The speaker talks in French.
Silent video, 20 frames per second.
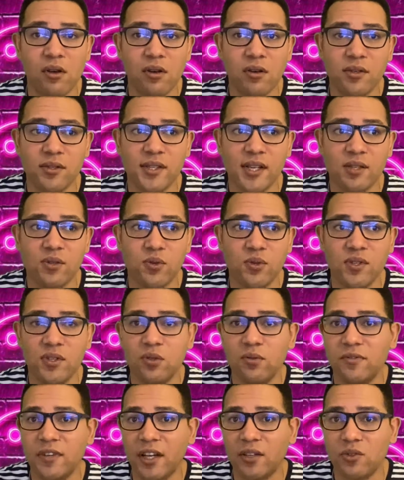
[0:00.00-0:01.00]
ça se dit
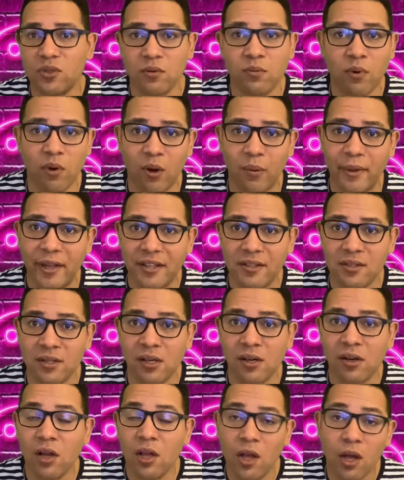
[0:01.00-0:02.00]
ouvertement
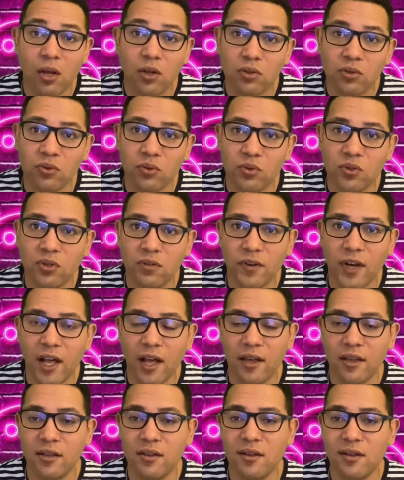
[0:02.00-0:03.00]
maintenant. Donc,
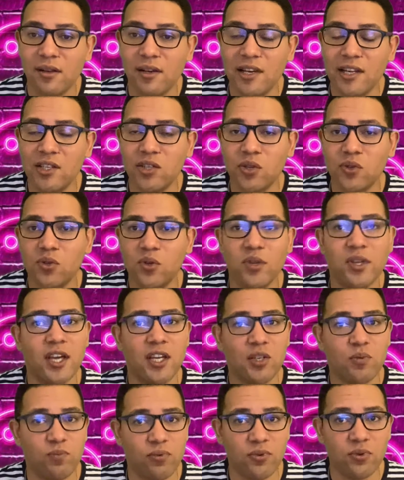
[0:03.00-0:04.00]
voilà, les gens se
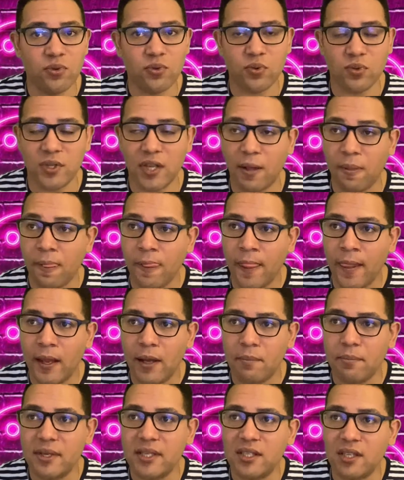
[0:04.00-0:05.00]
cachent plus, tout ça.
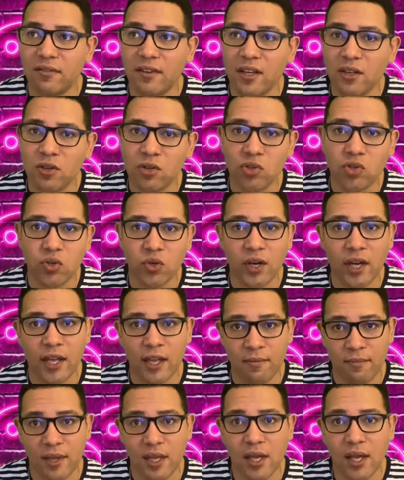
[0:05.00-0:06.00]
Mais c'est vrai que j'aurais
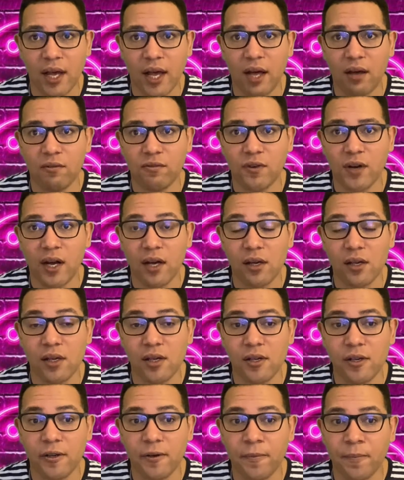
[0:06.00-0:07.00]
aimé avoir
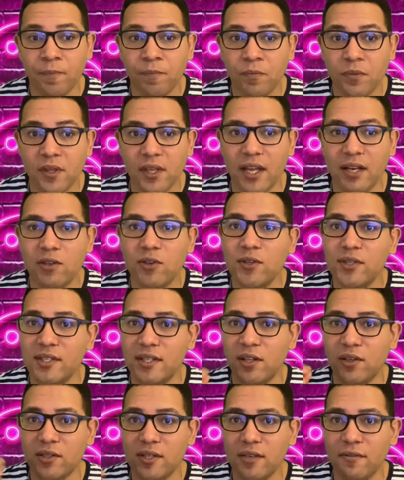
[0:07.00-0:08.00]
quelques
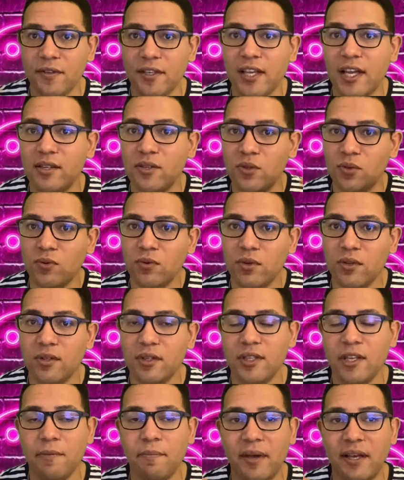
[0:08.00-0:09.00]
identifications,
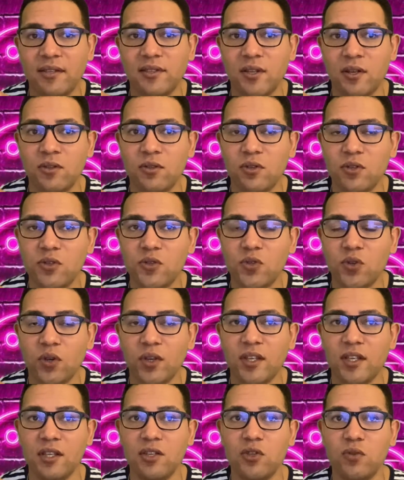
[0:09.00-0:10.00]
des personnes
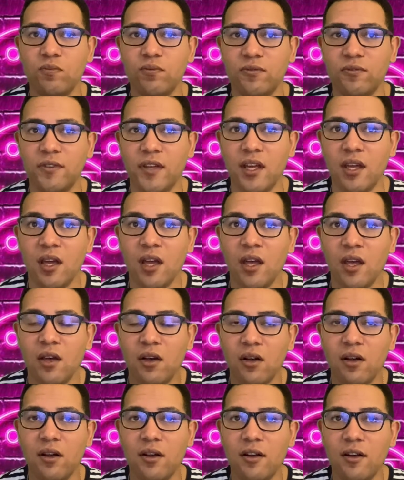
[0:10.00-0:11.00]
sur qui je pouvais
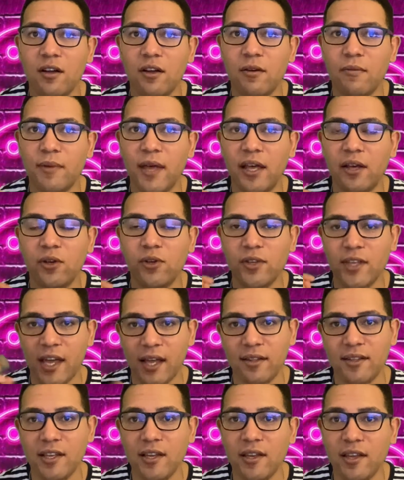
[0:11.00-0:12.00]
ben,
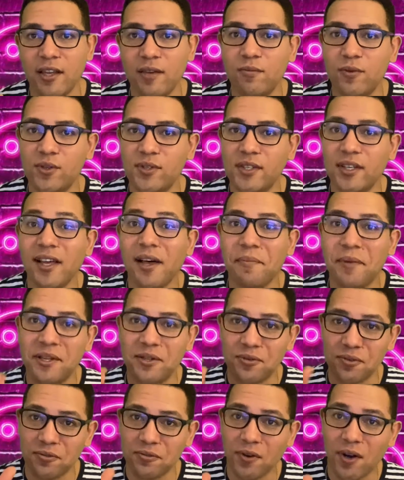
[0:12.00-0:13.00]
regarder et me dire, bah,
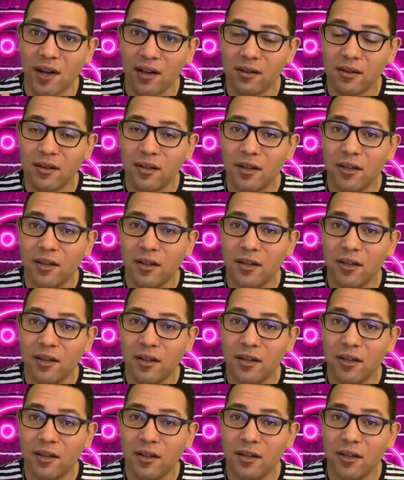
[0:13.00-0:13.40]
tu vois,